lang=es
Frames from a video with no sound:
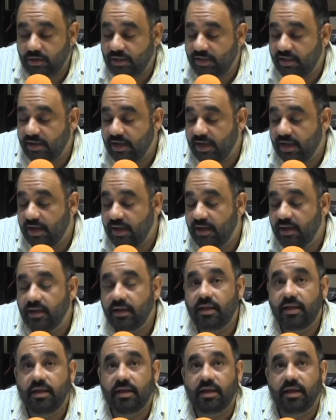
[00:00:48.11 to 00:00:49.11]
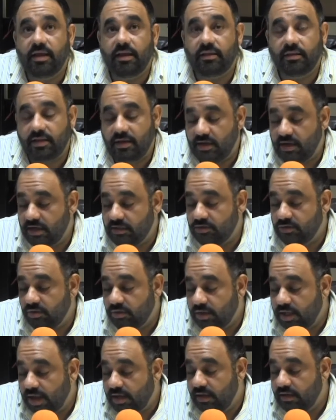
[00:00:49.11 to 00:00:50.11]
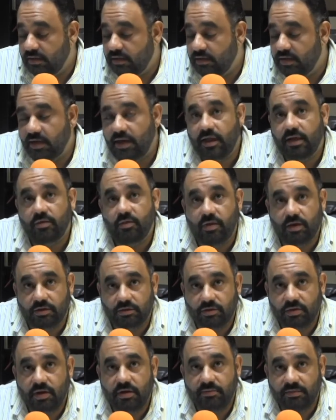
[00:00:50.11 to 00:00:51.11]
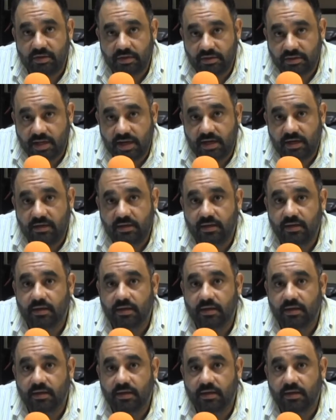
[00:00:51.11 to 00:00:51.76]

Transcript: del Día Internacional de la Educación Ambiental,